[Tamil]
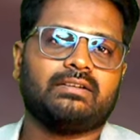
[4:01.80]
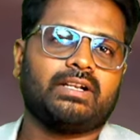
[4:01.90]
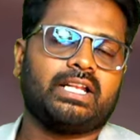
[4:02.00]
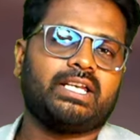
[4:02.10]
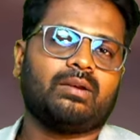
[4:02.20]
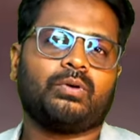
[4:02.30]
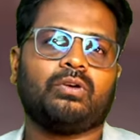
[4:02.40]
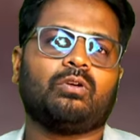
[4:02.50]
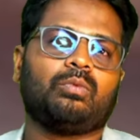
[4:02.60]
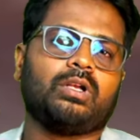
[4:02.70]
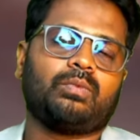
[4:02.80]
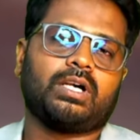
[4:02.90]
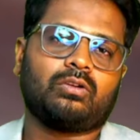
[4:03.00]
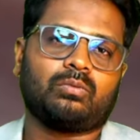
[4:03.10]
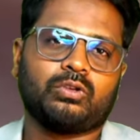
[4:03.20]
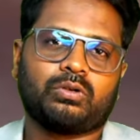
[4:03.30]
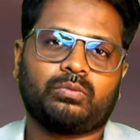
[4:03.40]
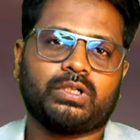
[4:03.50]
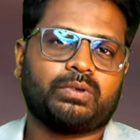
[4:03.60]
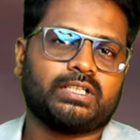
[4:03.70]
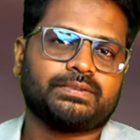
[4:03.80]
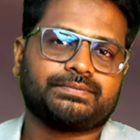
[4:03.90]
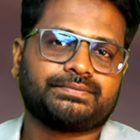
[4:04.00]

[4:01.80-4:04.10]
விலகி எப்போயோ போயிருப்பாங்க ரொம்ப தூரம் போயிருப்பாங்க